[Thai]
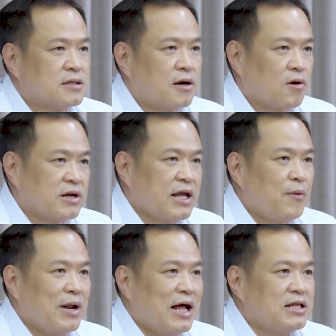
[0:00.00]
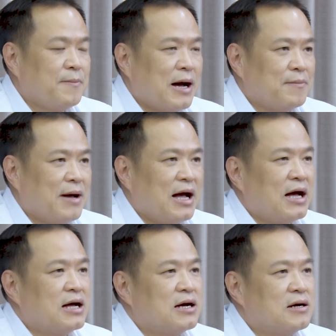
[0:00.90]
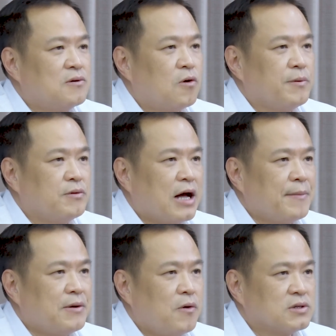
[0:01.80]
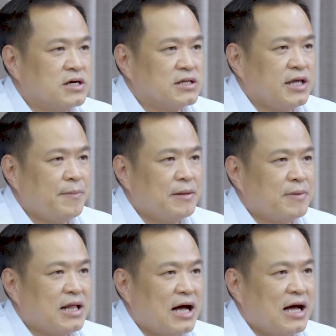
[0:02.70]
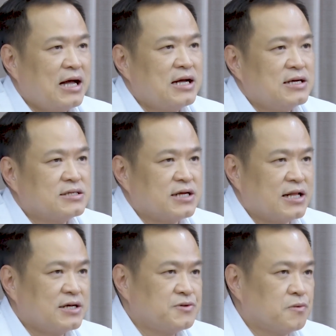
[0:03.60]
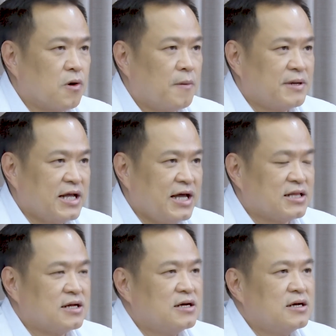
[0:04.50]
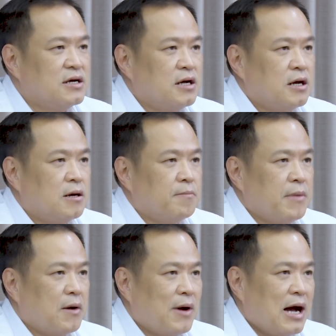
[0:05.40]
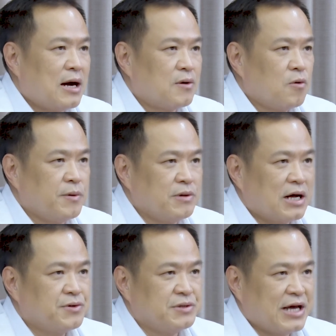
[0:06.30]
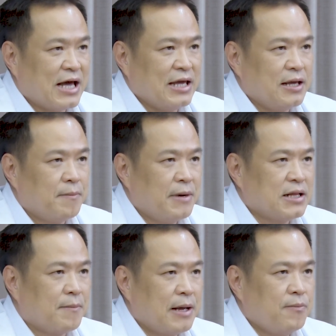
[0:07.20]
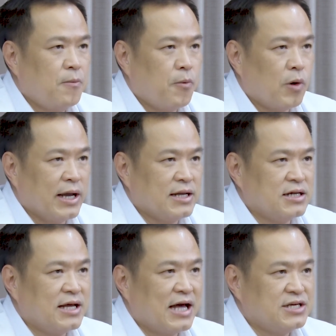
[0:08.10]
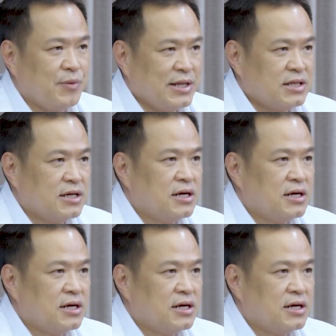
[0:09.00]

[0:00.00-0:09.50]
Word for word: ตลอดระยะเวลาที่ผ่านมาโรคผิวหนังเป็นโรคหนึ่งที่เป็นปัญหาสาธารณสุขของประเทศ แม้ว่าโรคผิวหนังส่วนใหญ่ไม่ทำให้ผู้ป่วยถึงแก่ชีวิต